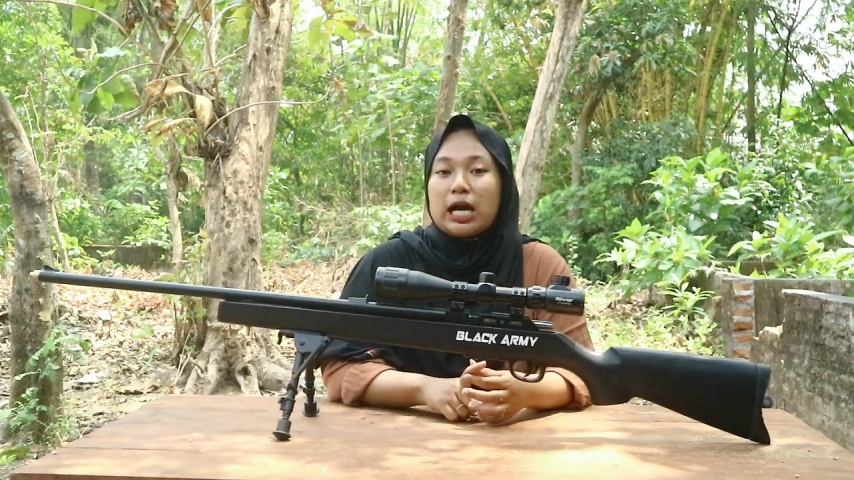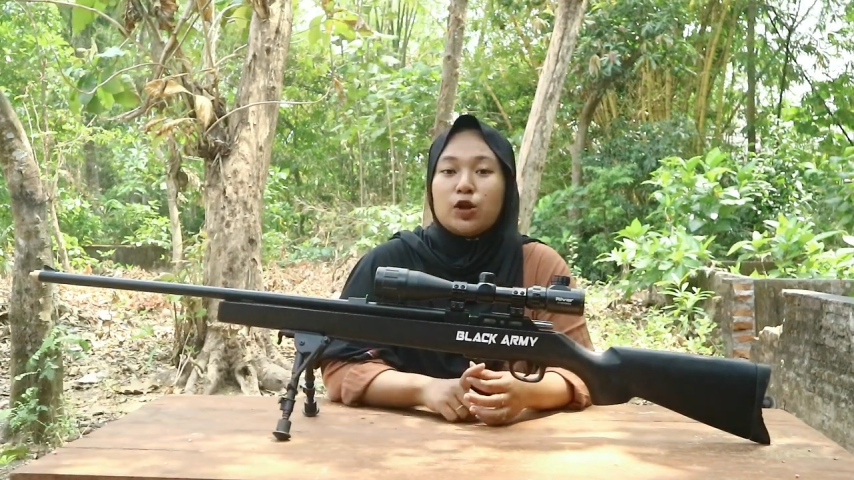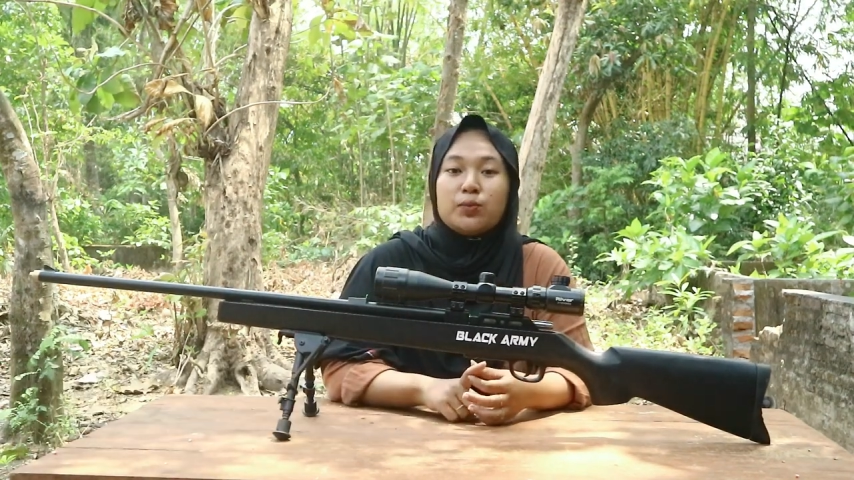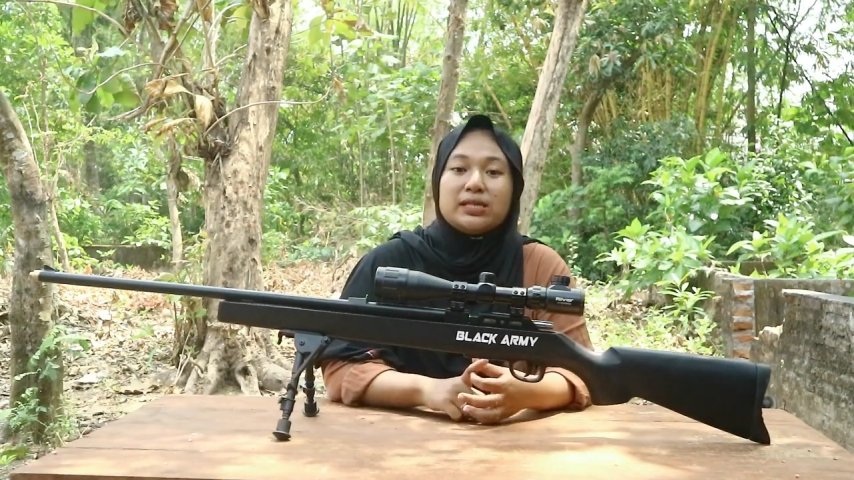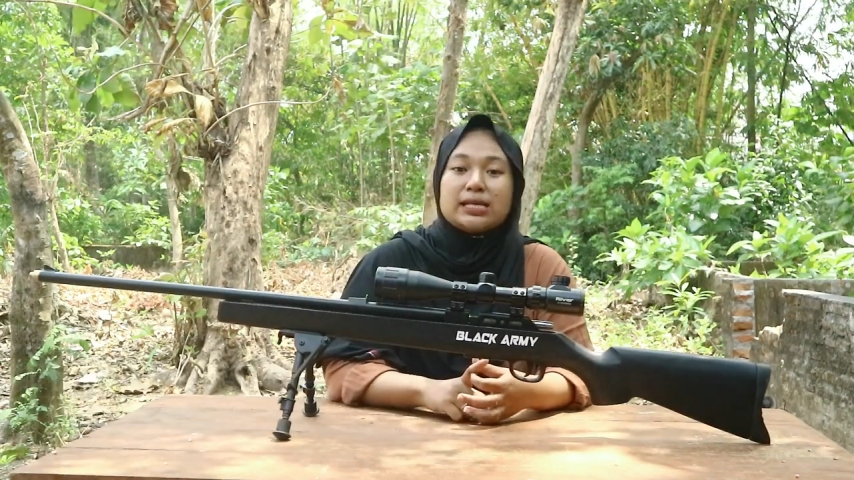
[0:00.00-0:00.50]

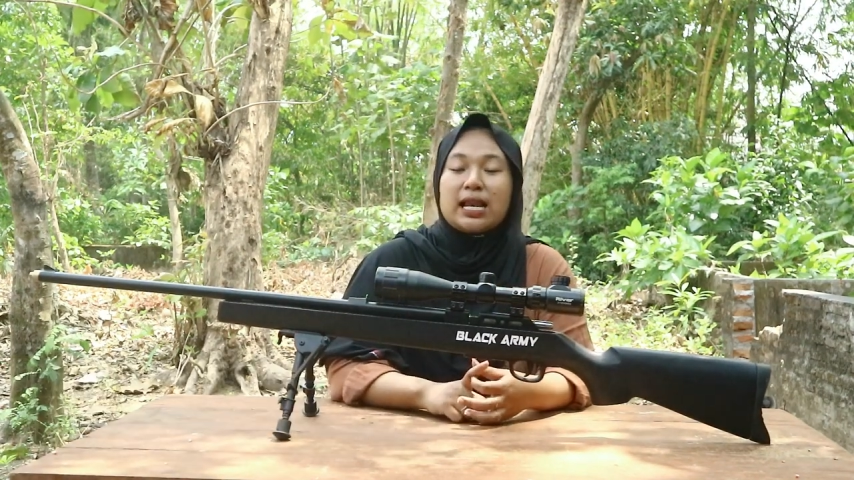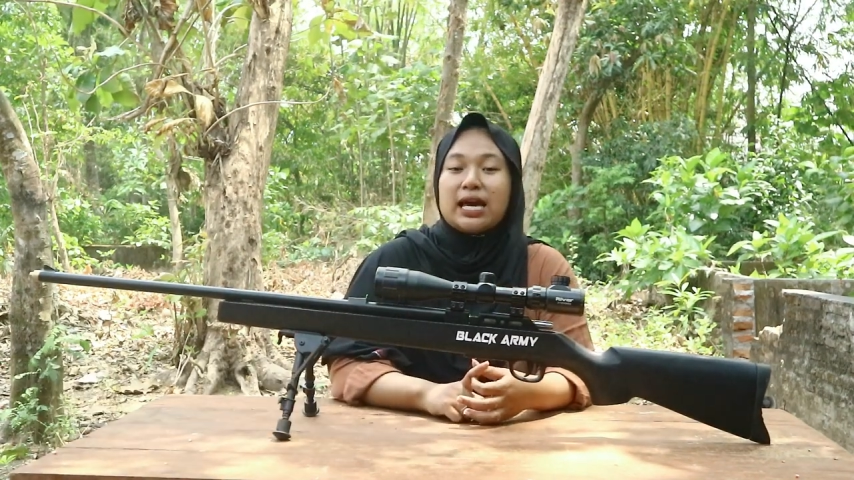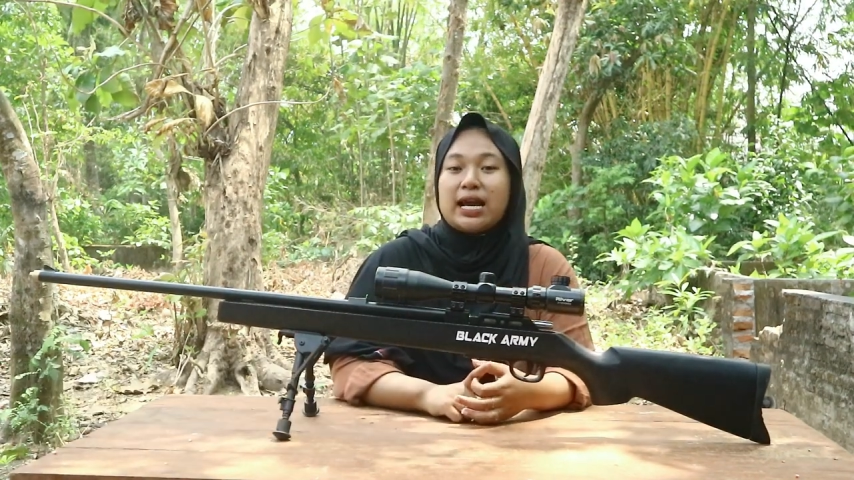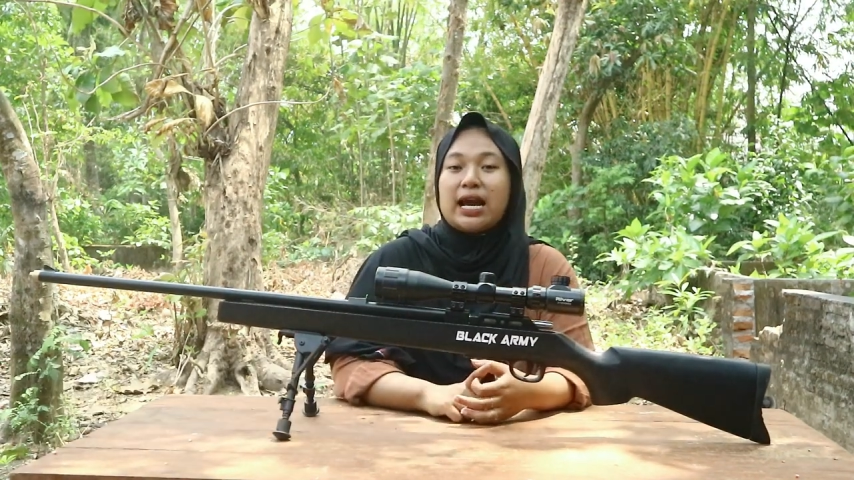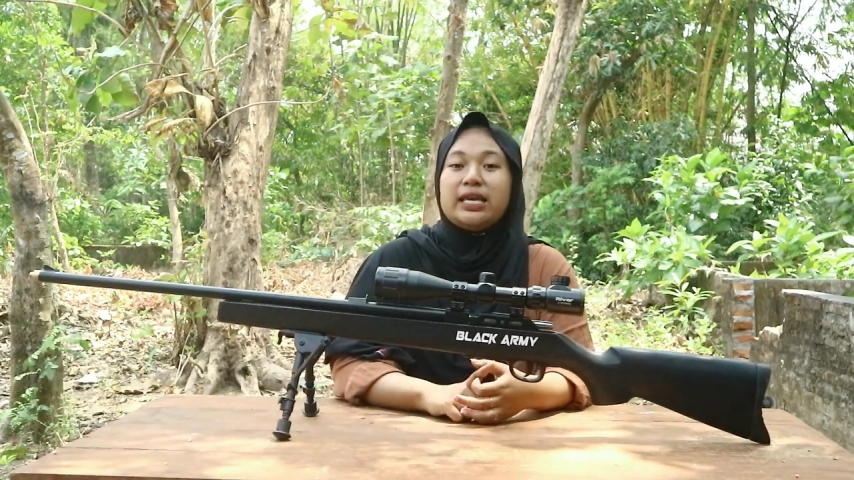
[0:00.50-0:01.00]
kalau
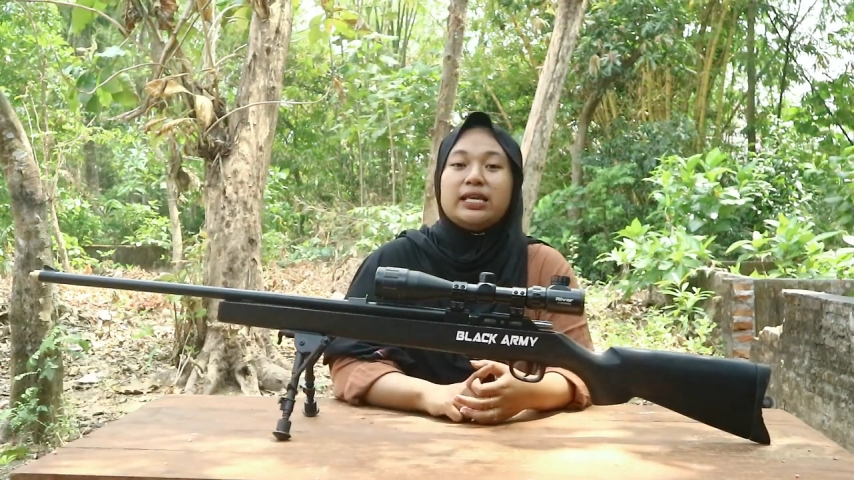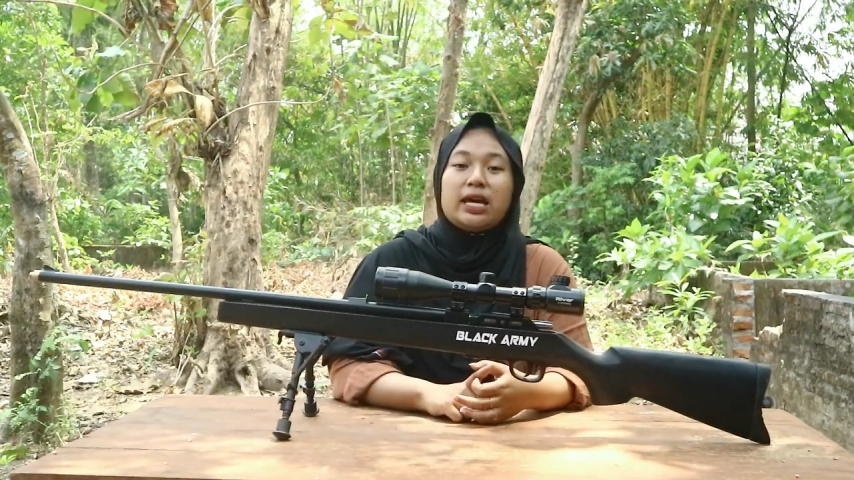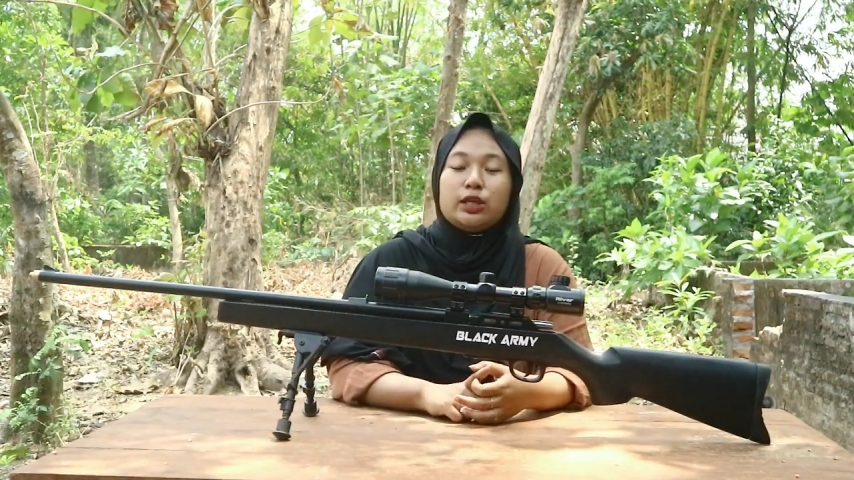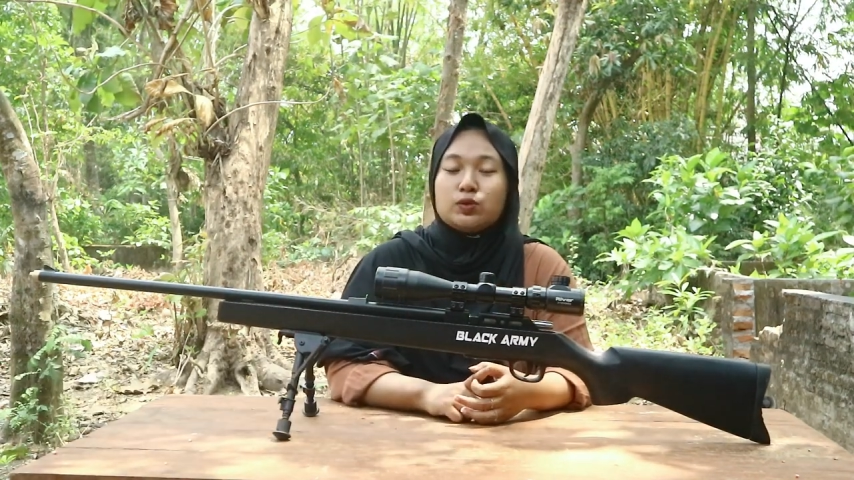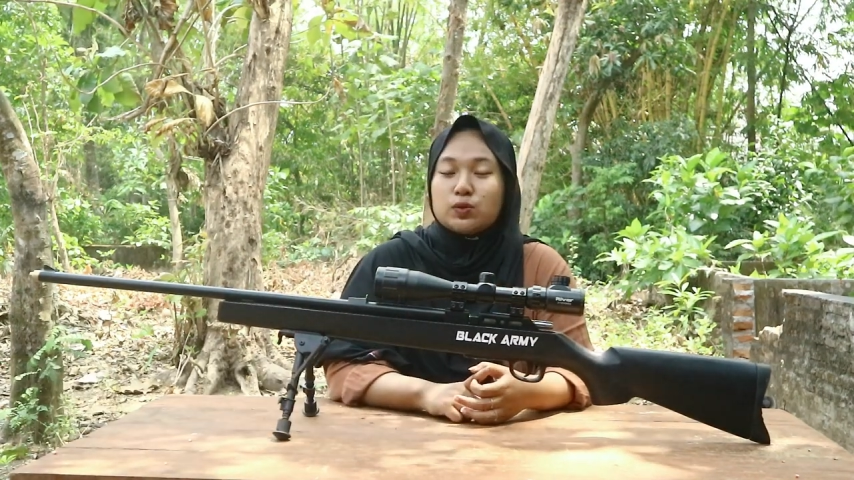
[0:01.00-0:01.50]
misalkan anginnya itu